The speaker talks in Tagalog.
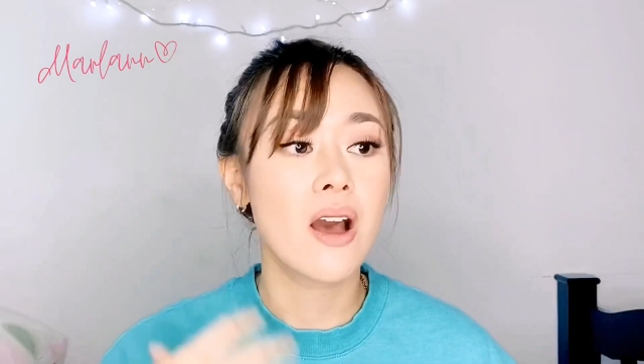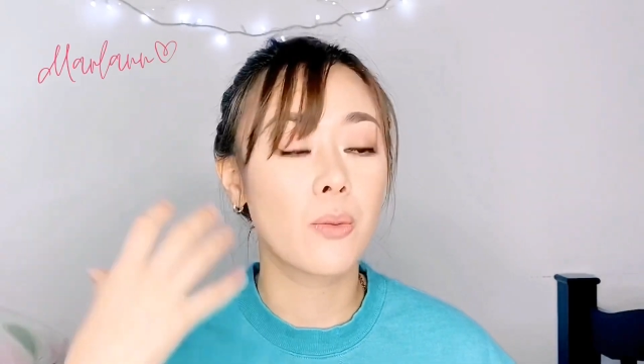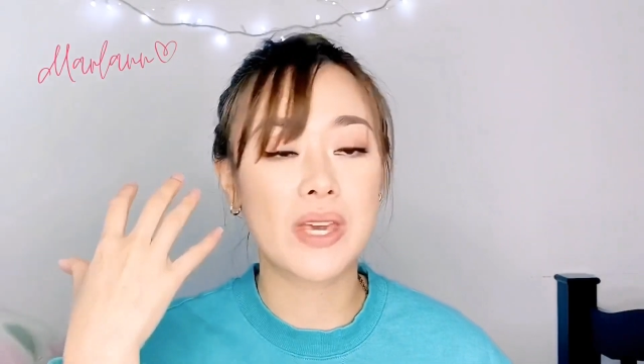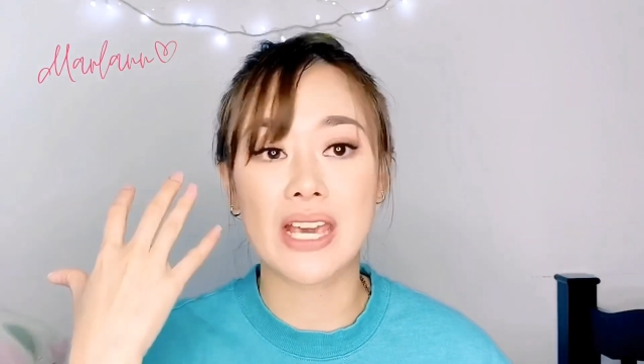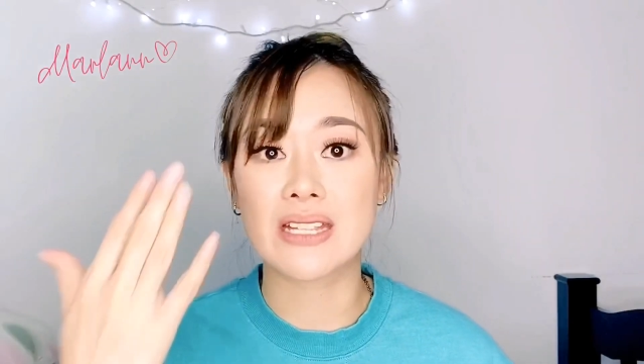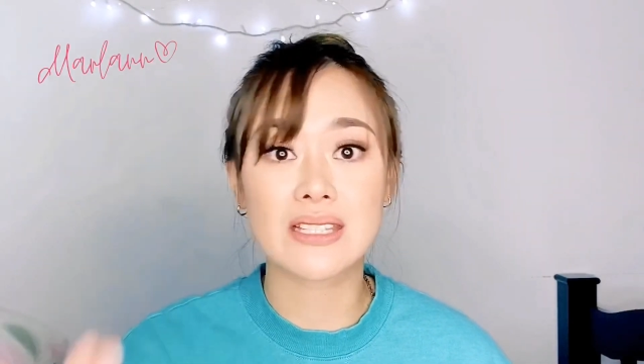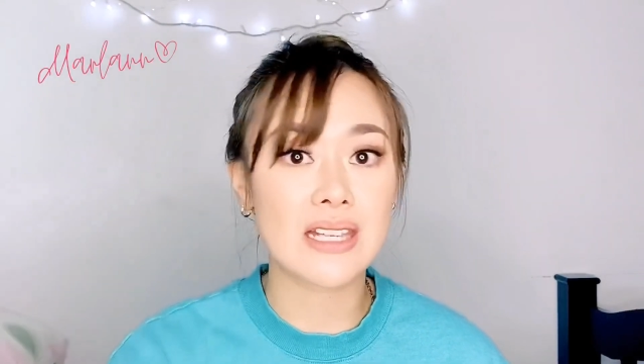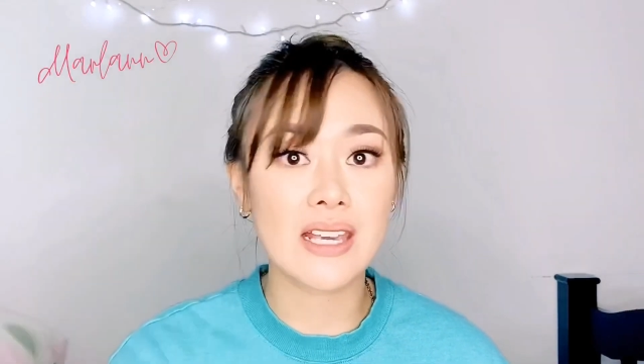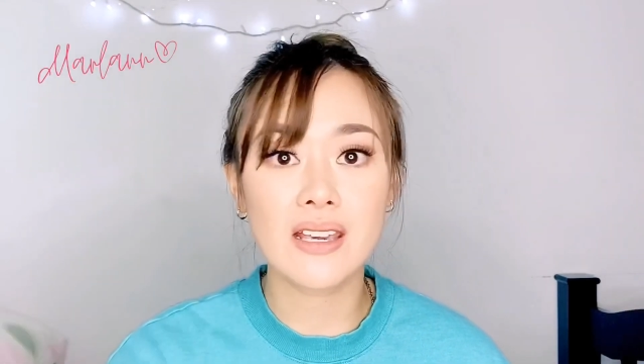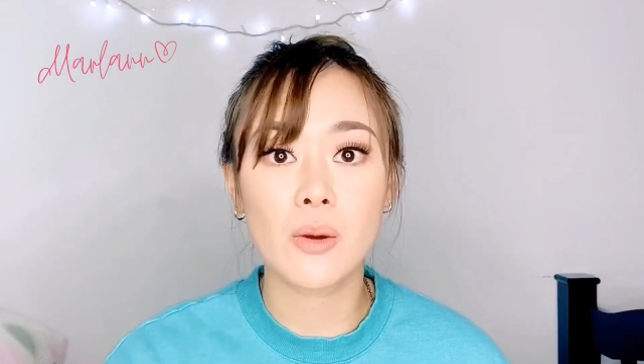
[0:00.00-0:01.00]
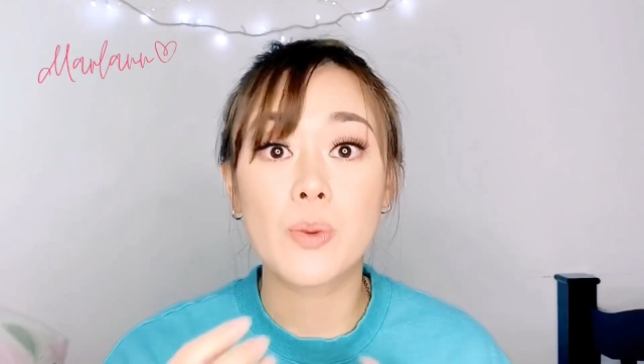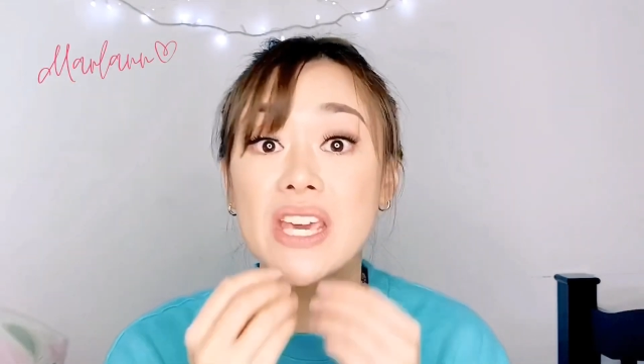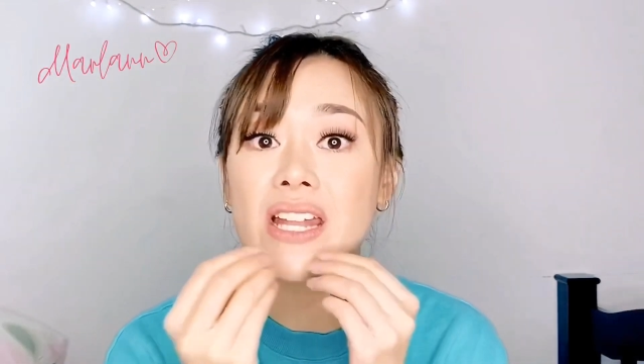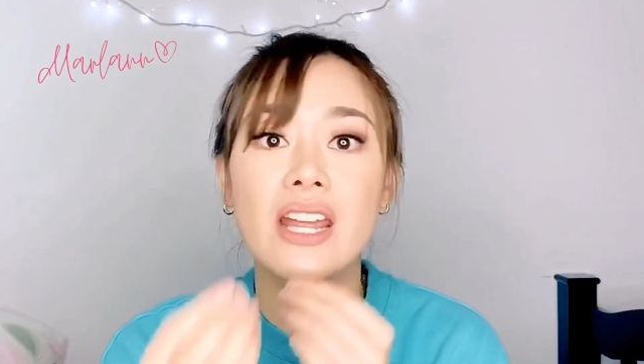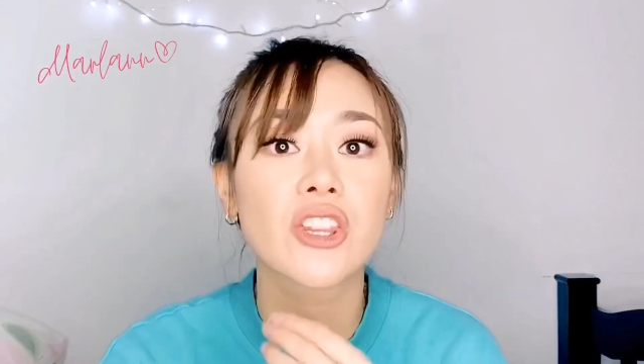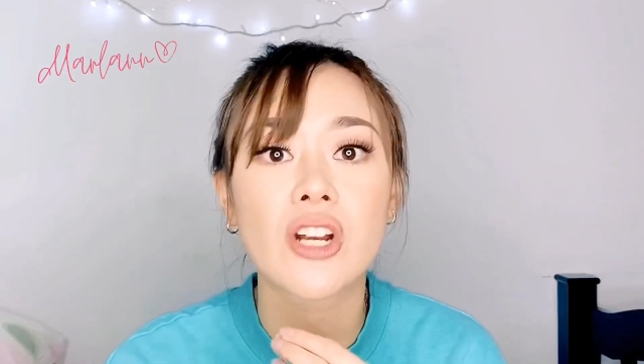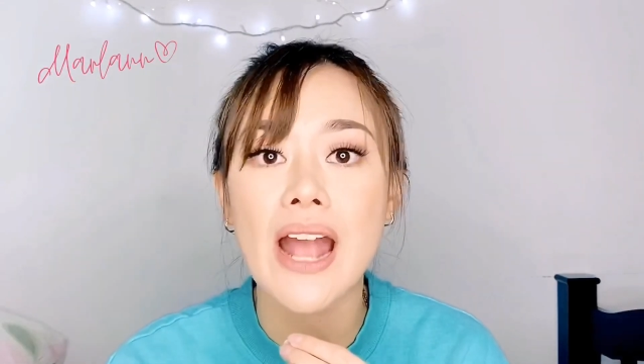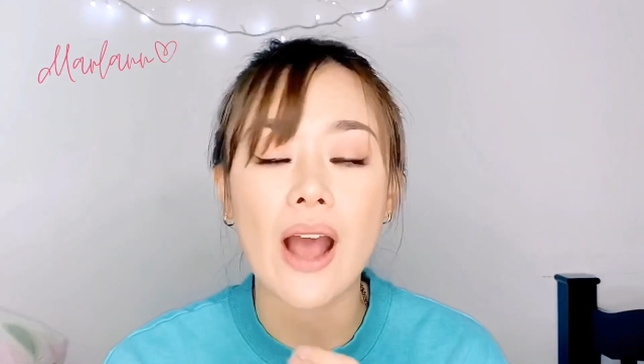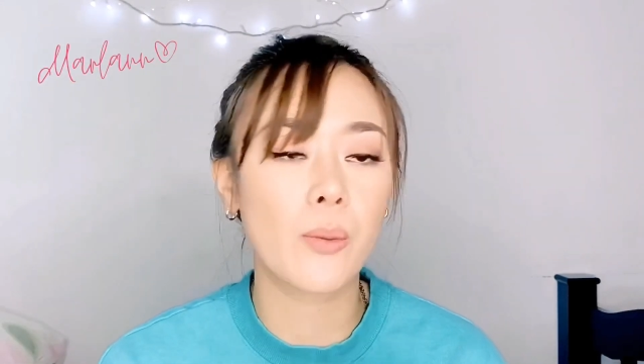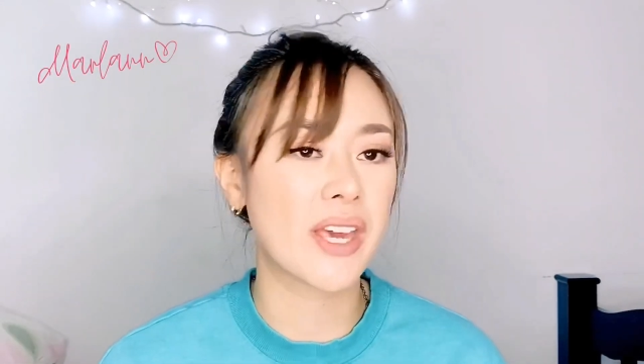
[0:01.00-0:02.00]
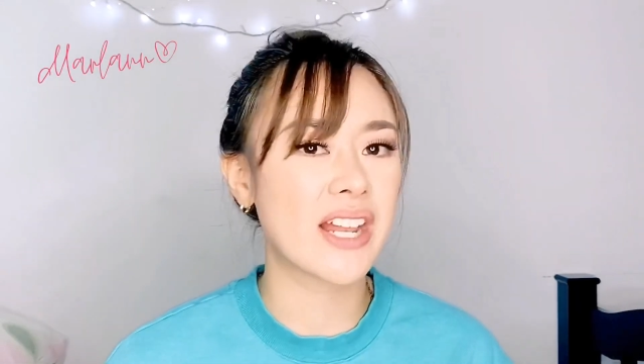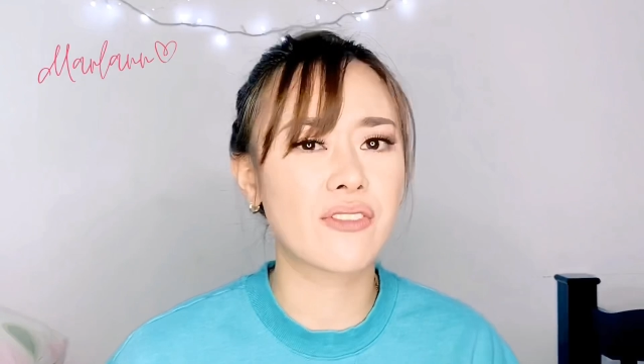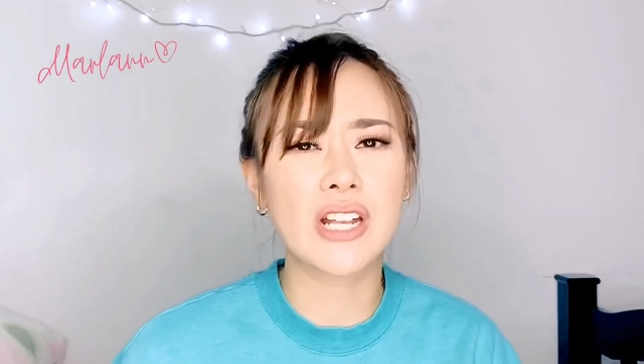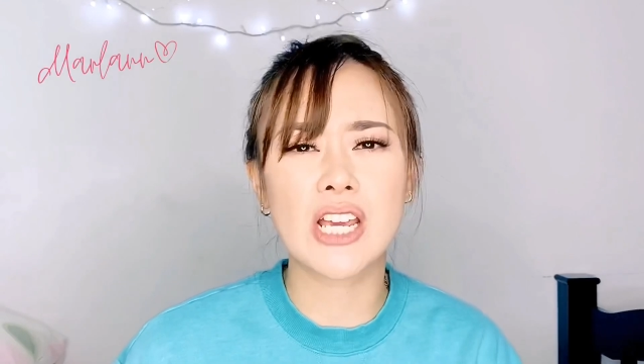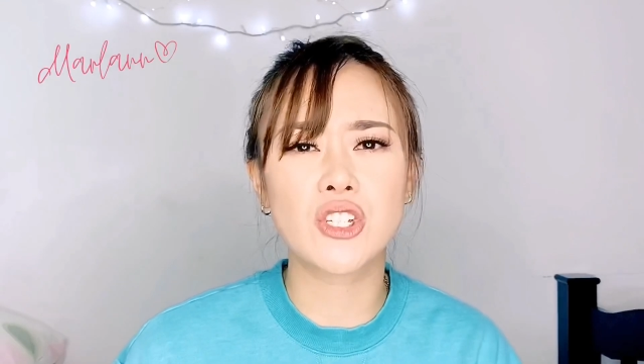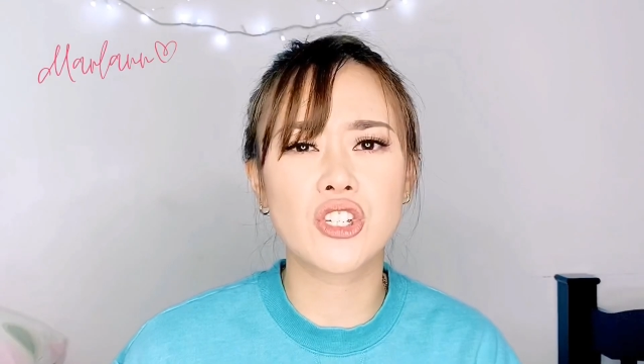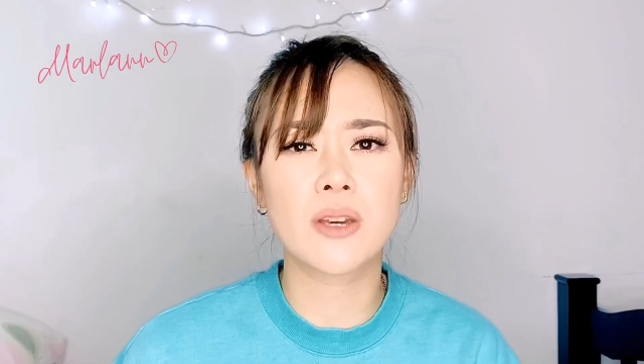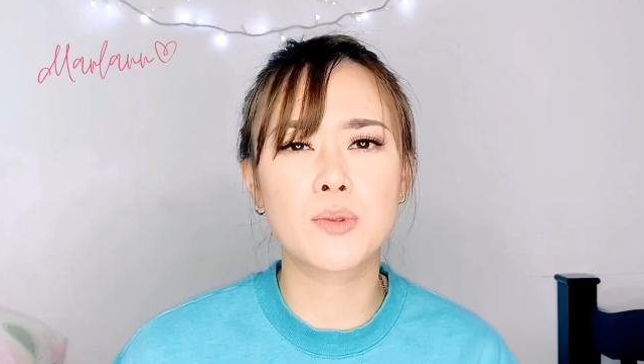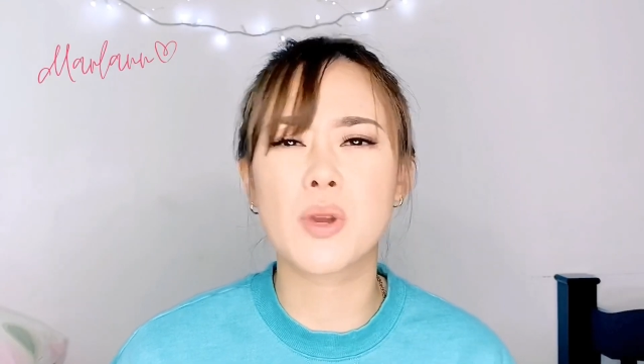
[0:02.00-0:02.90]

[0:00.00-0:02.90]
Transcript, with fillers: We can see, we can interact, we can have relationships,